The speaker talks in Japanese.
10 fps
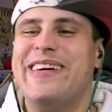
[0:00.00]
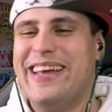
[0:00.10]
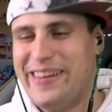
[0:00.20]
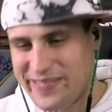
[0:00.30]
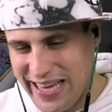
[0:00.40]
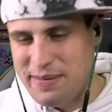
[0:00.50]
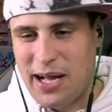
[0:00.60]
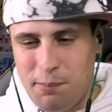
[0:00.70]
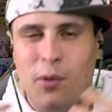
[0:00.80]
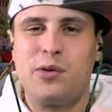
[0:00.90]
こいい
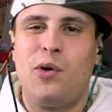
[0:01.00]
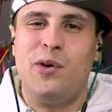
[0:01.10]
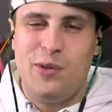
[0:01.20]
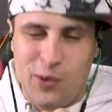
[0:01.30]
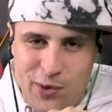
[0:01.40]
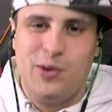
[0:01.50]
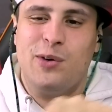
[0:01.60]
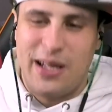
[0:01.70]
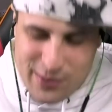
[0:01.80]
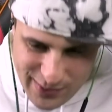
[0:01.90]
今僕との竜
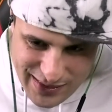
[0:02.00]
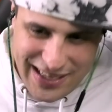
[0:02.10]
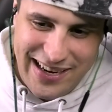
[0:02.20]
の歌の